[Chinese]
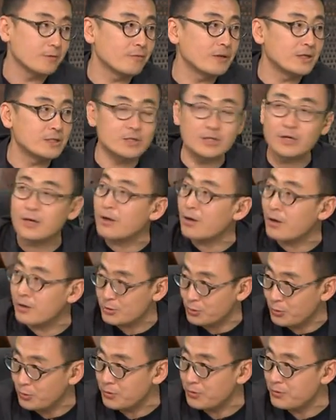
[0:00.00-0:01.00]
所以
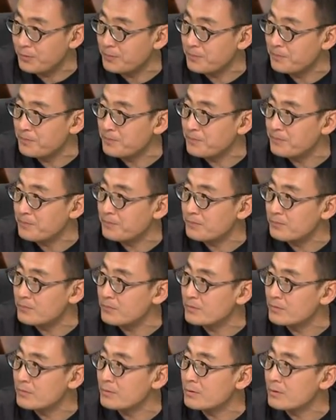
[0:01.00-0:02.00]
今天的概念
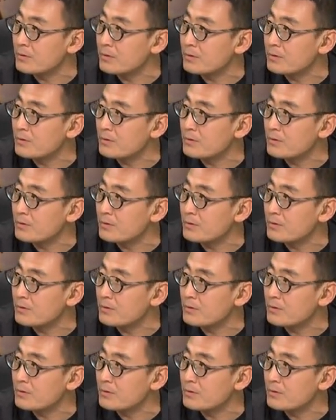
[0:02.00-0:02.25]
说这个是